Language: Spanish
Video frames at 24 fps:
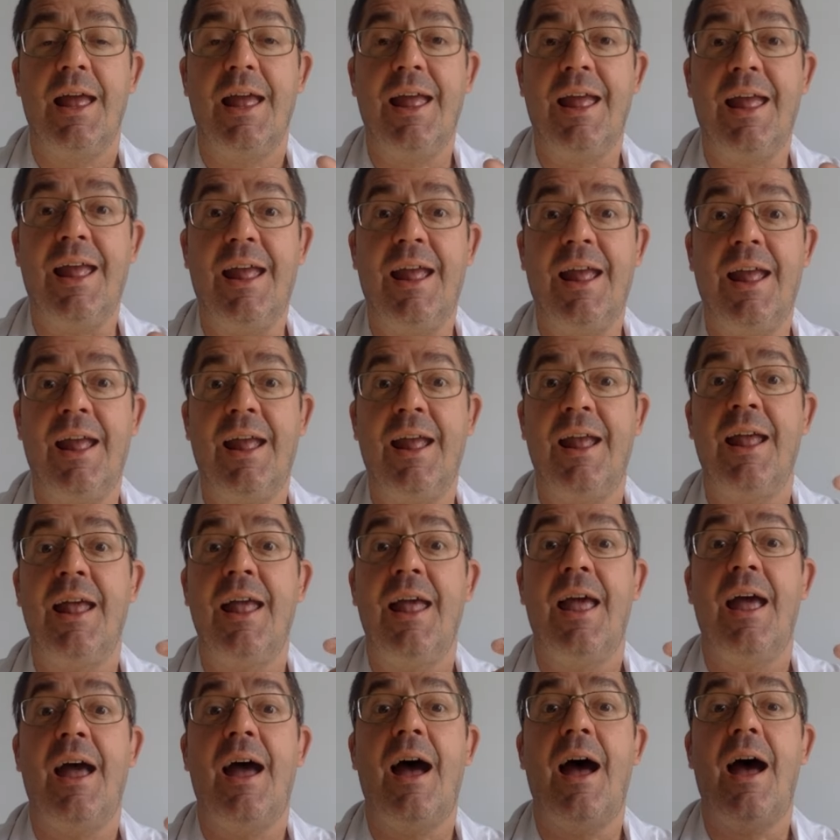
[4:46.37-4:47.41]
eh,
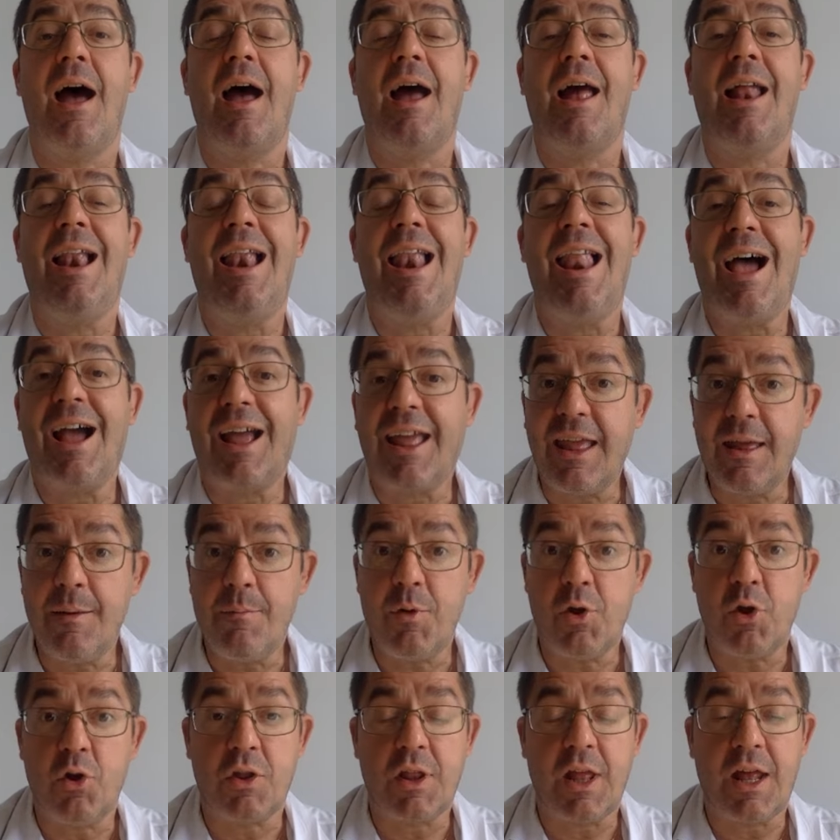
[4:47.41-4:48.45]
la
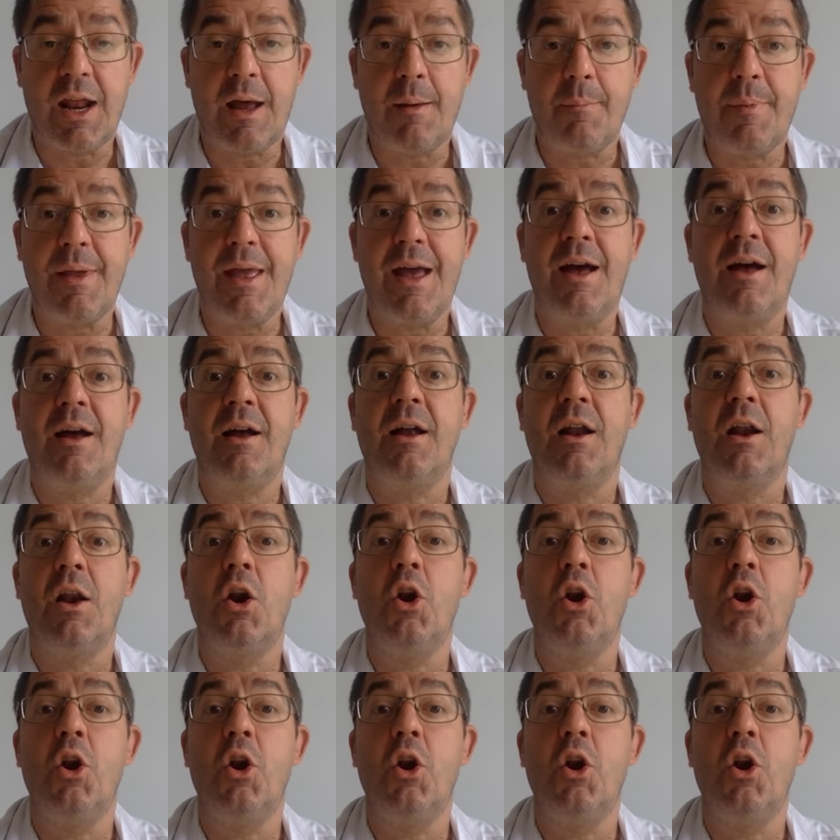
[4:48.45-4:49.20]
quimioterapia